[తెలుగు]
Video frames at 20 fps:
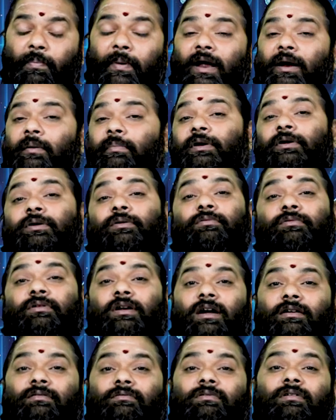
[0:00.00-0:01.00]
కోపాన్ని
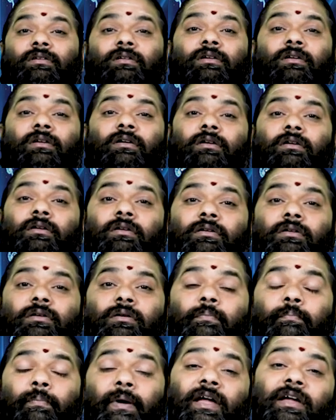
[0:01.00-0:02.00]
పెట్టుకుంటారు
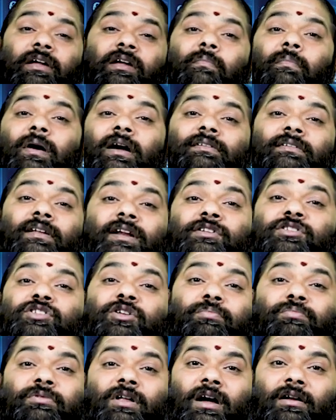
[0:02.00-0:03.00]
పైకి మాత్రం
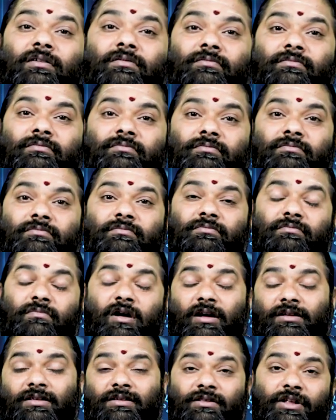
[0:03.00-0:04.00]
చెప్తారు
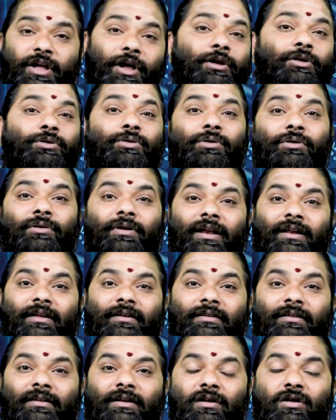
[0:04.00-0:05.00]
మా స్నేహితుడు అని
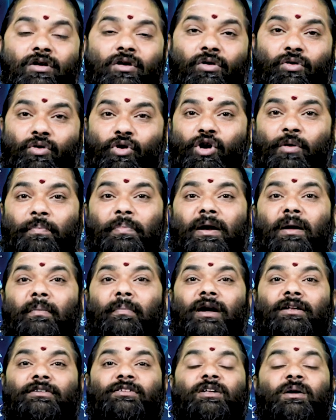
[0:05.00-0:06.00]
లోపల
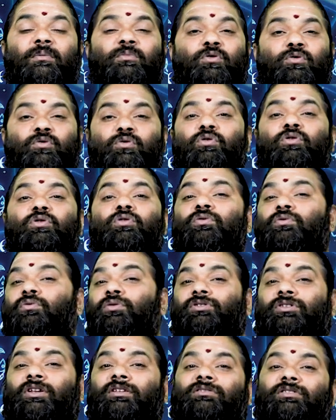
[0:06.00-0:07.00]
మాత్రము కుళ్ళు
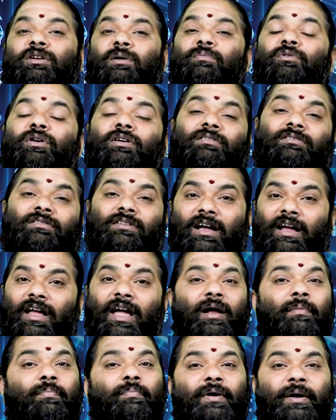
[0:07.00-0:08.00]
కృతంత్రము అంతా
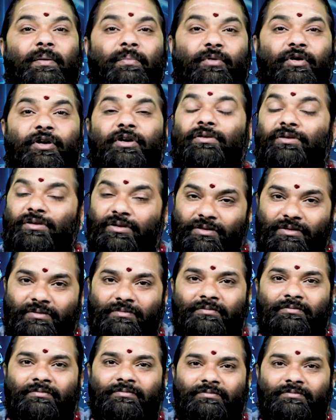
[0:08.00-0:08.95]
ఏర్పడిపోయి ఉంటుంది